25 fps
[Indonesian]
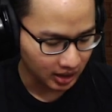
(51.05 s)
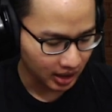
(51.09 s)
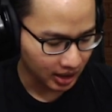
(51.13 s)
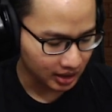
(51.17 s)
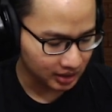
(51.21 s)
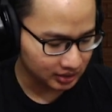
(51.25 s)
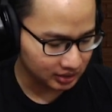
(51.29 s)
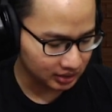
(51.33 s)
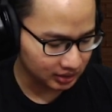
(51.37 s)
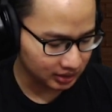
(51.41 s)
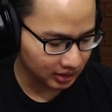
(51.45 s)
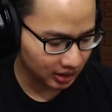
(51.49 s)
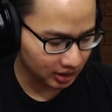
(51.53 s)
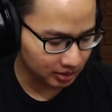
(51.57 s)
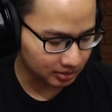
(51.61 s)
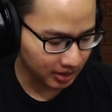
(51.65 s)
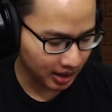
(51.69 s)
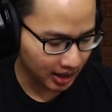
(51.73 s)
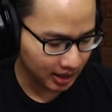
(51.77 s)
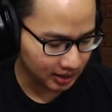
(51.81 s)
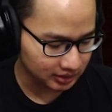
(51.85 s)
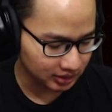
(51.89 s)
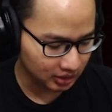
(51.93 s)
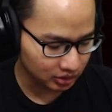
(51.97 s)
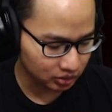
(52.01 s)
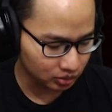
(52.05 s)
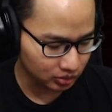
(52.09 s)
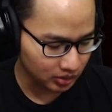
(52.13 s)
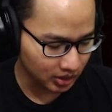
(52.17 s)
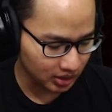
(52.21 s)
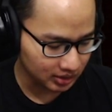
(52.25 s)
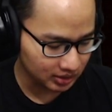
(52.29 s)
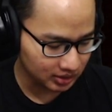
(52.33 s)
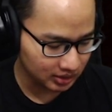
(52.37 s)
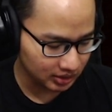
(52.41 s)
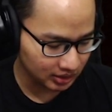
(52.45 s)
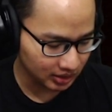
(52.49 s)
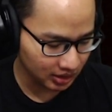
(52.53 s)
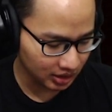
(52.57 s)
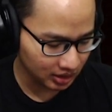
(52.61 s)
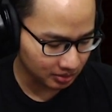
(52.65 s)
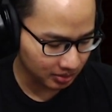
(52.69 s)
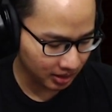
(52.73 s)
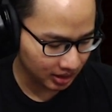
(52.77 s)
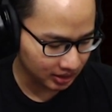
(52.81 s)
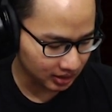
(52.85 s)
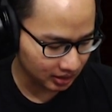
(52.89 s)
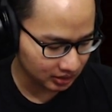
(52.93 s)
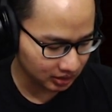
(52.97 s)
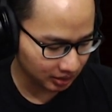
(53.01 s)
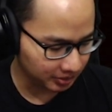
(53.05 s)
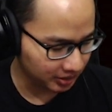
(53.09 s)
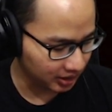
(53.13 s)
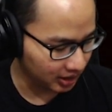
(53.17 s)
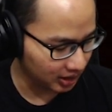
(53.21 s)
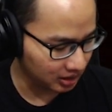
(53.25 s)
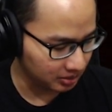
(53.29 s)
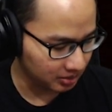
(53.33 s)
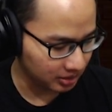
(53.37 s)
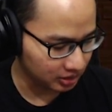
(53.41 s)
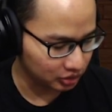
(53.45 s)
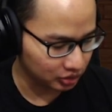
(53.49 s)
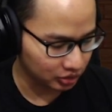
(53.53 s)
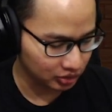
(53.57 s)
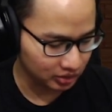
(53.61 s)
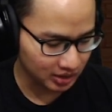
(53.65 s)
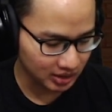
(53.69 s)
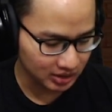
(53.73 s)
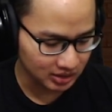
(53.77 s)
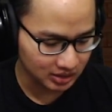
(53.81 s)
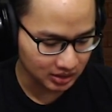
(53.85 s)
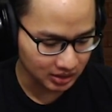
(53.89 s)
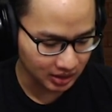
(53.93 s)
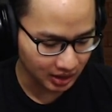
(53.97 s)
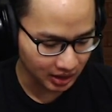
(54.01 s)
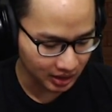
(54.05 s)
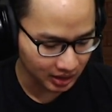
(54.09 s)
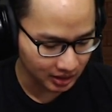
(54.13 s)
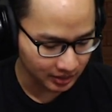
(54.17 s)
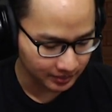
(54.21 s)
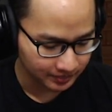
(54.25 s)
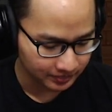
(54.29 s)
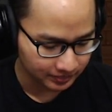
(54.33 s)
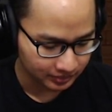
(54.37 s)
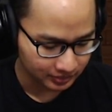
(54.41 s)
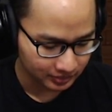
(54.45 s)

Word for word: Ada settingan bahasa juga di sini ada banyak tapi nggak ada bahasa Indonesia.